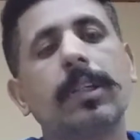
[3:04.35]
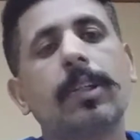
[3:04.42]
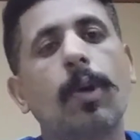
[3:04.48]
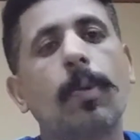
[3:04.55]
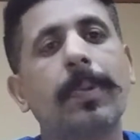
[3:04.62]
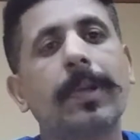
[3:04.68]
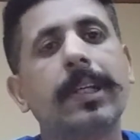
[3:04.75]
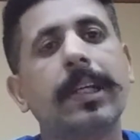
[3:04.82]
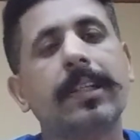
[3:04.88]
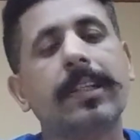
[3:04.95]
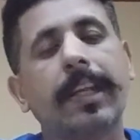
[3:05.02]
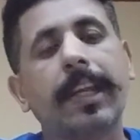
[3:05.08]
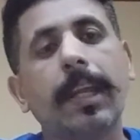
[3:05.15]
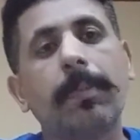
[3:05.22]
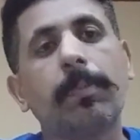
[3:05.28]
कंपनी के
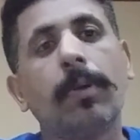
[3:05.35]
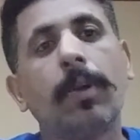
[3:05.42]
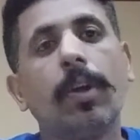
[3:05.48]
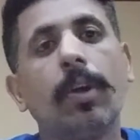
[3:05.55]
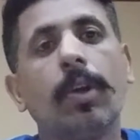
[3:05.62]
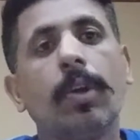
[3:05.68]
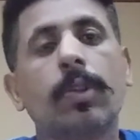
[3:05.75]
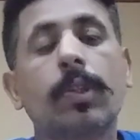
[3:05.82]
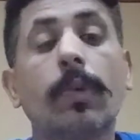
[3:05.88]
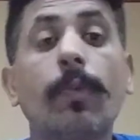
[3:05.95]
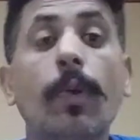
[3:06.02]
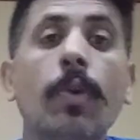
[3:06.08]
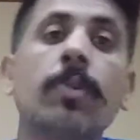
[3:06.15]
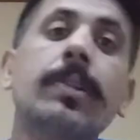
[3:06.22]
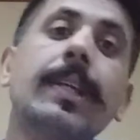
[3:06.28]
करीब तो
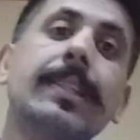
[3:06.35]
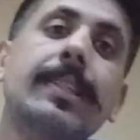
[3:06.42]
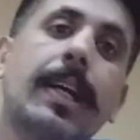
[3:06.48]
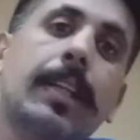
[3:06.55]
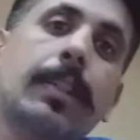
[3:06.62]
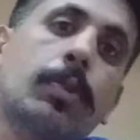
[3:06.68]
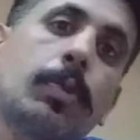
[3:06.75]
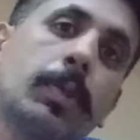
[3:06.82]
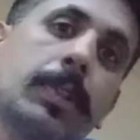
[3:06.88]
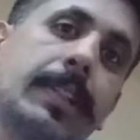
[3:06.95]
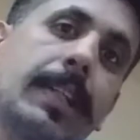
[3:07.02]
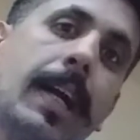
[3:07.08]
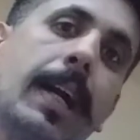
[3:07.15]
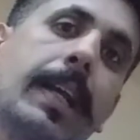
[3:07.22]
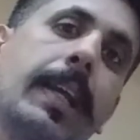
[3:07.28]
वो उनके साथ खुद
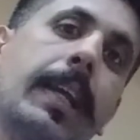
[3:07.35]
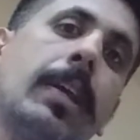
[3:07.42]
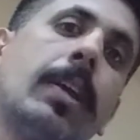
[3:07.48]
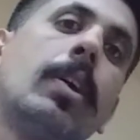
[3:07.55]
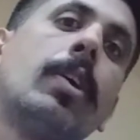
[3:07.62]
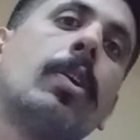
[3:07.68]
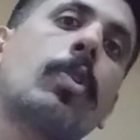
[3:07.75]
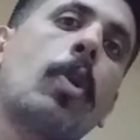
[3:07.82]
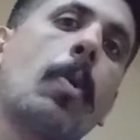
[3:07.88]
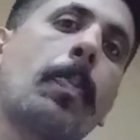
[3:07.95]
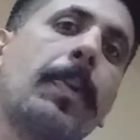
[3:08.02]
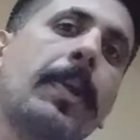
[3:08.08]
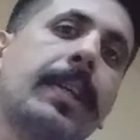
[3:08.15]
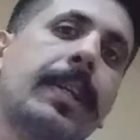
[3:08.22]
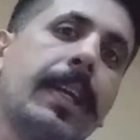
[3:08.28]
जाके
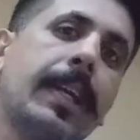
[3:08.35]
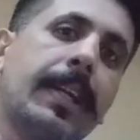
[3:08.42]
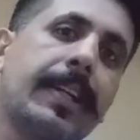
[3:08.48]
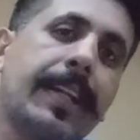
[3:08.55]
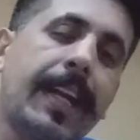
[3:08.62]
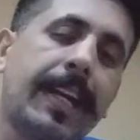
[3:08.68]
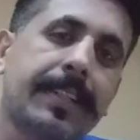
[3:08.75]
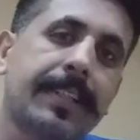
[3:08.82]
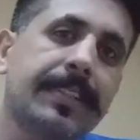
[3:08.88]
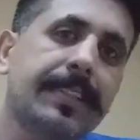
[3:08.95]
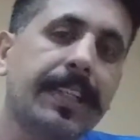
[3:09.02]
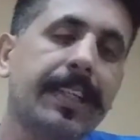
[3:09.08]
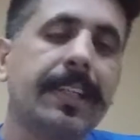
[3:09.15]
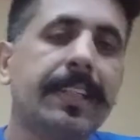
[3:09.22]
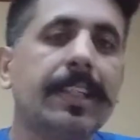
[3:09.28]
कंपनी के डायरेक्टर
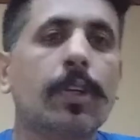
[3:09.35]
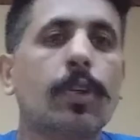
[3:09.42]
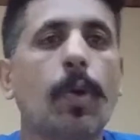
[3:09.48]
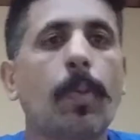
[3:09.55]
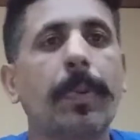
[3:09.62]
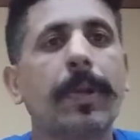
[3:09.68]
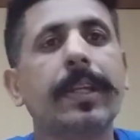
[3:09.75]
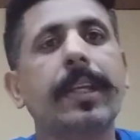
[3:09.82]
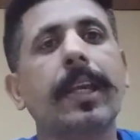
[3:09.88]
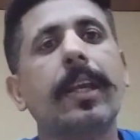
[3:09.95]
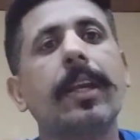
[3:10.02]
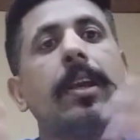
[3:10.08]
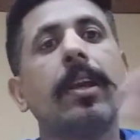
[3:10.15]
से या कंपनी के